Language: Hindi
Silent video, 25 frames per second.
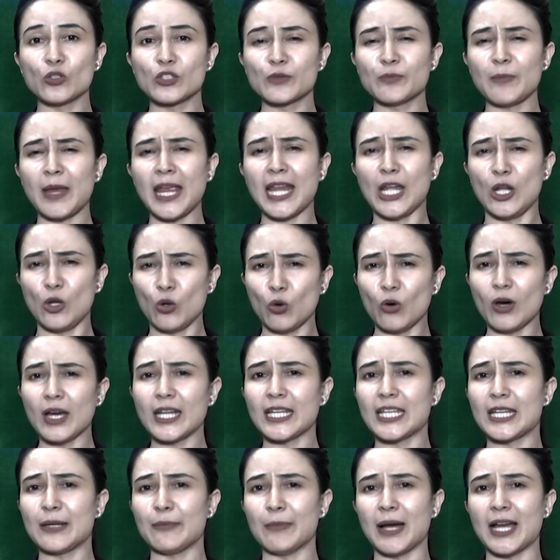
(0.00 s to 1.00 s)
उसमें
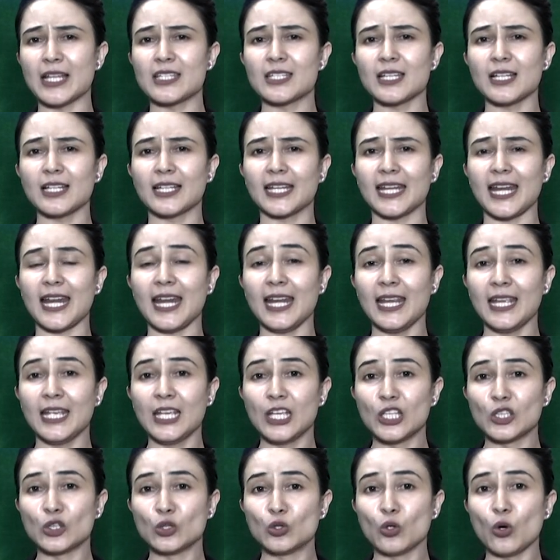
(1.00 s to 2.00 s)
लोअर हिमाचल के
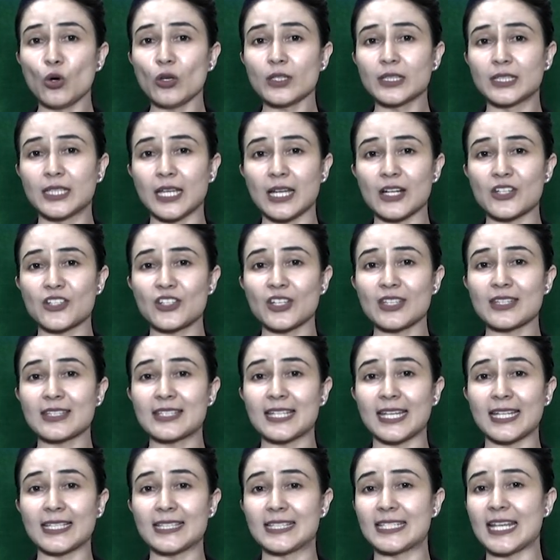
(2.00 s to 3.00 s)
दो दर्जन
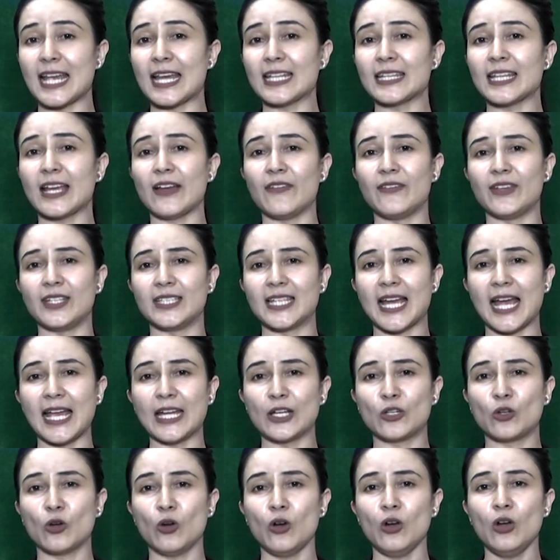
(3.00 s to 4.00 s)
से ज्यादा
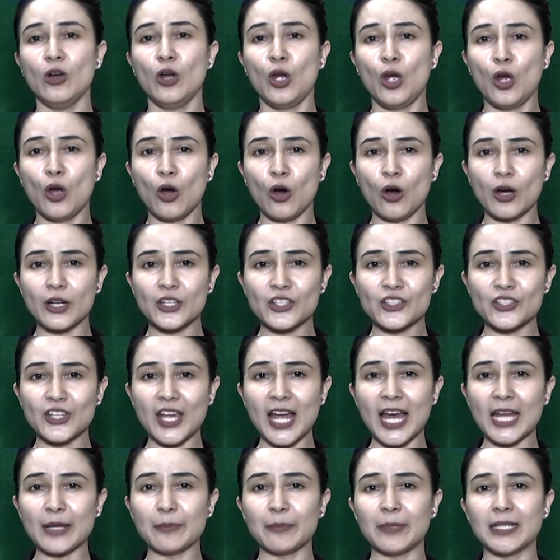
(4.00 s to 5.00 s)
विधायकों और
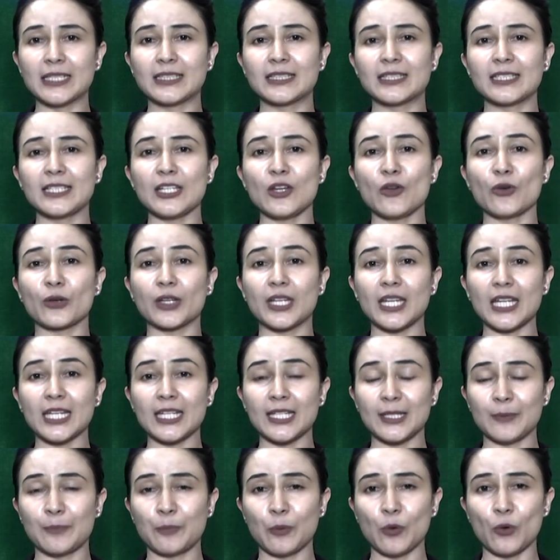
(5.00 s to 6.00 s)
चार मंत्रियों की
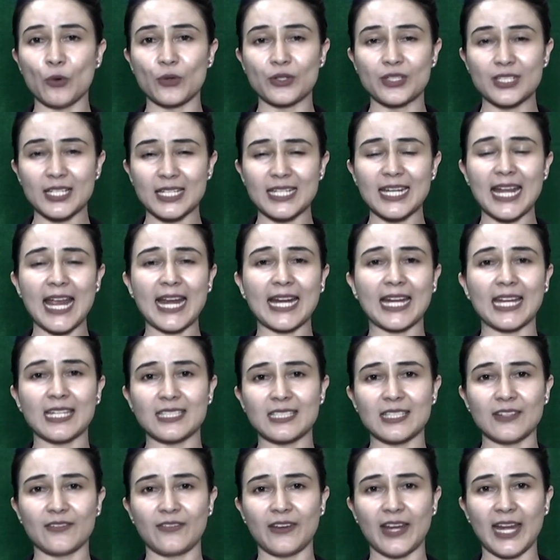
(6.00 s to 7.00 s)
रिपोर्ट
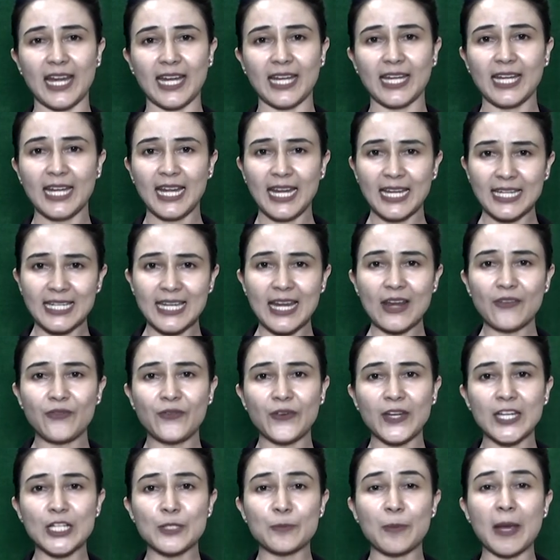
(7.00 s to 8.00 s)
नेगेटिव है ये
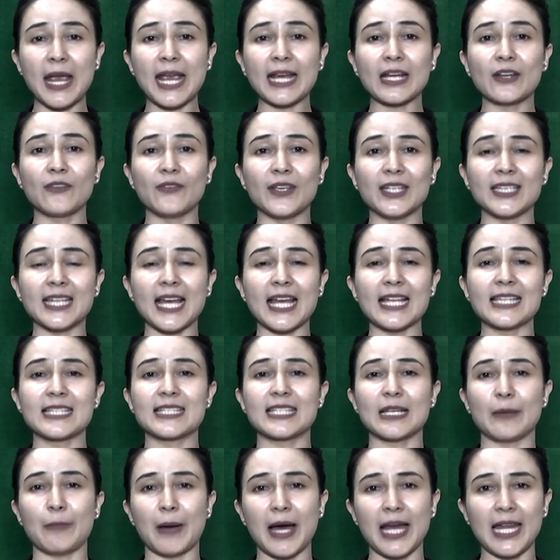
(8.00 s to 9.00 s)
फीडबैक
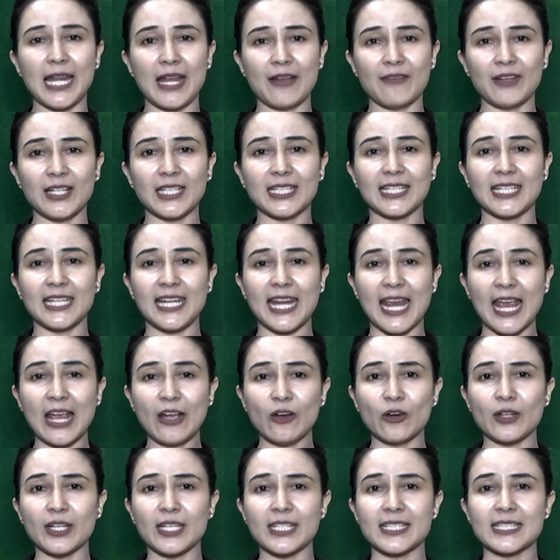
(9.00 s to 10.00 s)
विधानसभा लेवल की
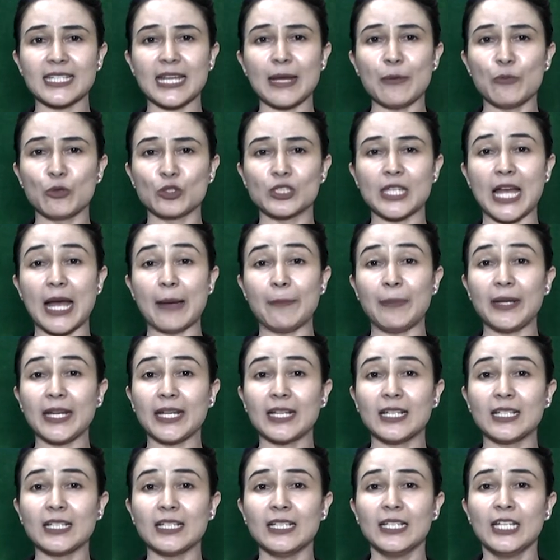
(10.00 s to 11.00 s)
है और इसके
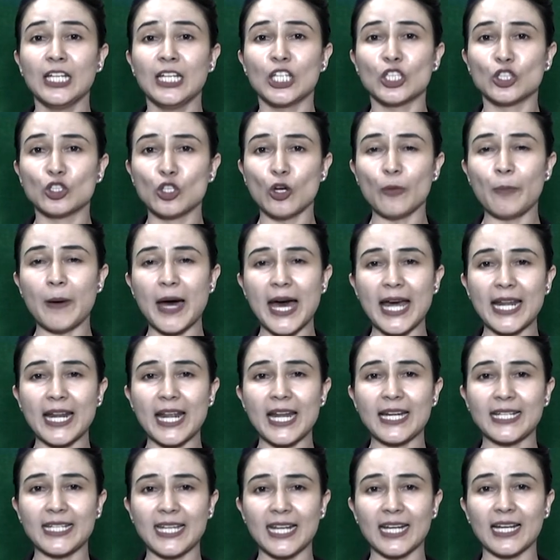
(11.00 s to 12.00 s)
मुताबिक
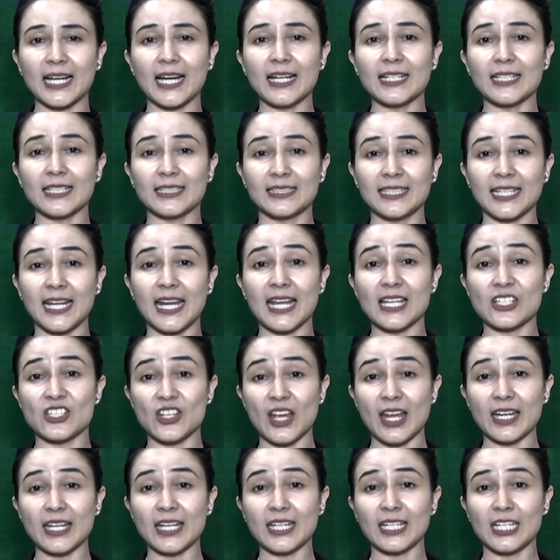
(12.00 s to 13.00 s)
दोबारा टिकट दिए
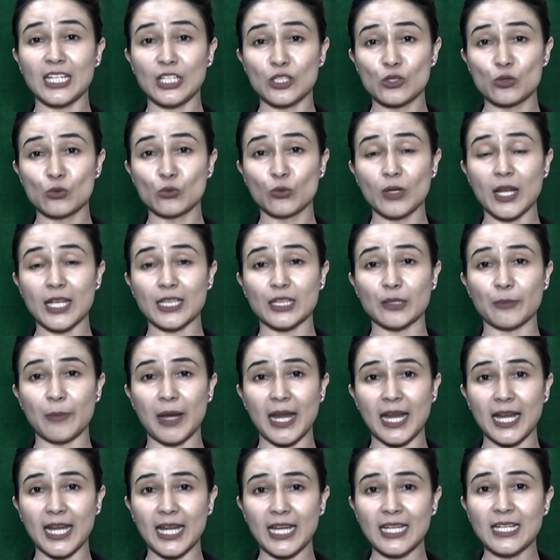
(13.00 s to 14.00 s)
जाने की सूरत
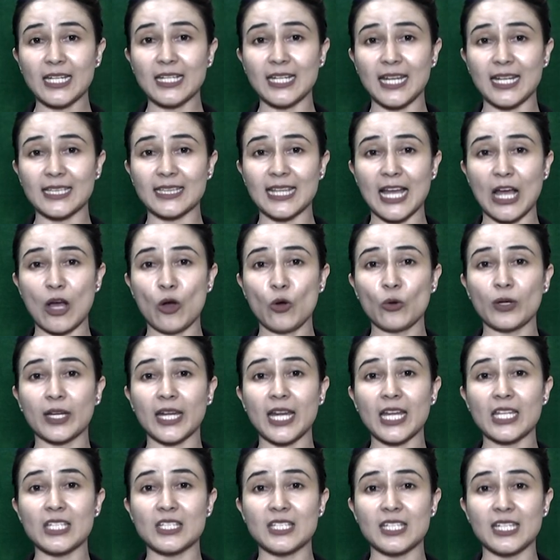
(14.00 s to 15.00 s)
में इन नेताओं
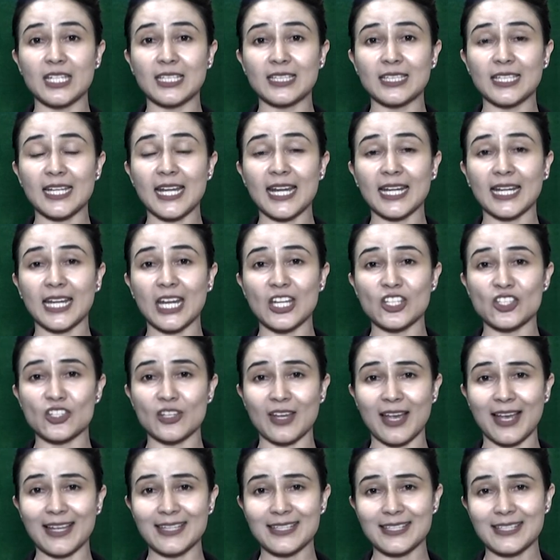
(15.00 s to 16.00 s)
के जीतने के
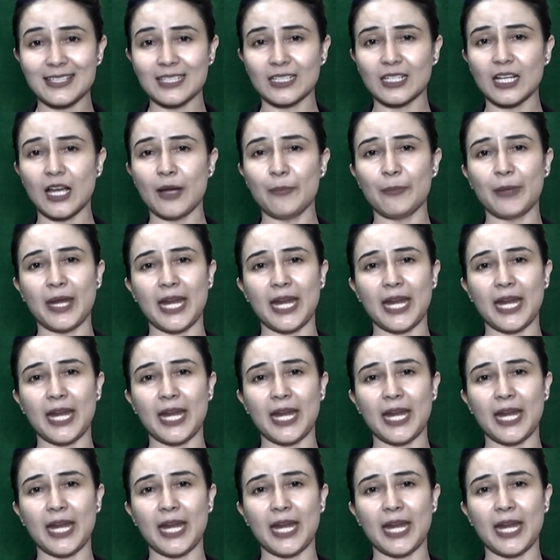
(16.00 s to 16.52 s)
चांस कम